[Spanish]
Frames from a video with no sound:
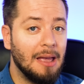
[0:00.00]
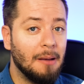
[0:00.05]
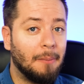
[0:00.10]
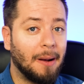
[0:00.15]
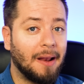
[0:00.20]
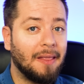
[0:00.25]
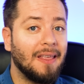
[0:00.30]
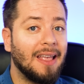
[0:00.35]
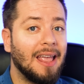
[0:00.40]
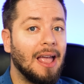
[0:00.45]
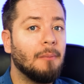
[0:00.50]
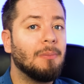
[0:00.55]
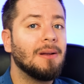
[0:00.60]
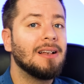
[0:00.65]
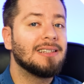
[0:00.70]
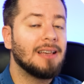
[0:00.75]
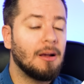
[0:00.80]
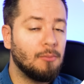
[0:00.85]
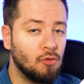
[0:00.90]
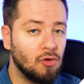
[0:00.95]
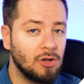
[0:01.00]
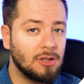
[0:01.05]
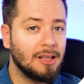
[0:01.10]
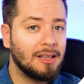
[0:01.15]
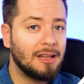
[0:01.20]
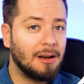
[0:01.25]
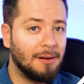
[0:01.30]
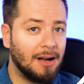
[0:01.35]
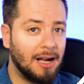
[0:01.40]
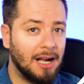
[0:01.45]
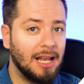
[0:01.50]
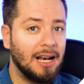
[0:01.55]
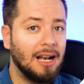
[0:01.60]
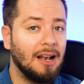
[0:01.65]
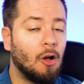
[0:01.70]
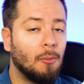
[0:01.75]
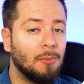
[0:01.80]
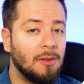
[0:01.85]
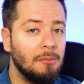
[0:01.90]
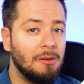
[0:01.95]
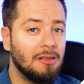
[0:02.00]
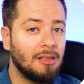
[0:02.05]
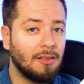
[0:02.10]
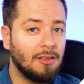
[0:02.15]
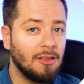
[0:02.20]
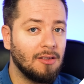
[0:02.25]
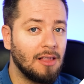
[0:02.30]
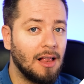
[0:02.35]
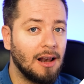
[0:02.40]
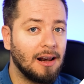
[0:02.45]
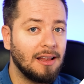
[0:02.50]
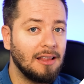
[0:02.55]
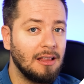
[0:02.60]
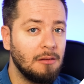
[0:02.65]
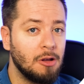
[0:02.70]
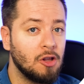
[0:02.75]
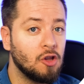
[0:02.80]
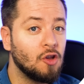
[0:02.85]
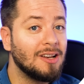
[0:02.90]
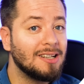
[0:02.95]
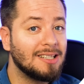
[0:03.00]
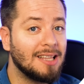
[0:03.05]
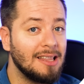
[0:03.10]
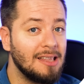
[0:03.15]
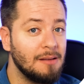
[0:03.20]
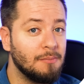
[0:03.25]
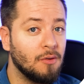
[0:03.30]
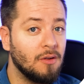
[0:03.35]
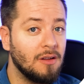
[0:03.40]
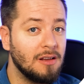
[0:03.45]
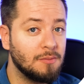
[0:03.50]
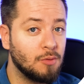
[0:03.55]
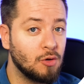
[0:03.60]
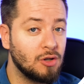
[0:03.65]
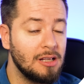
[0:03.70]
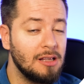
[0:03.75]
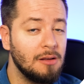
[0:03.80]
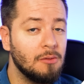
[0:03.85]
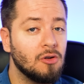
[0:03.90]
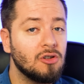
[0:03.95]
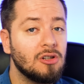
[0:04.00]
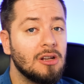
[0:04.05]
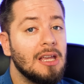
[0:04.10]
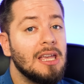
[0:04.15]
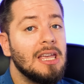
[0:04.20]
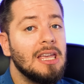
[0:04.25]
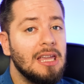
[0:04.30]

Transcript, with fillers: parece que Apple se ha puesto a trabajar en la optimización del rendimiento en este tipo de dispositivos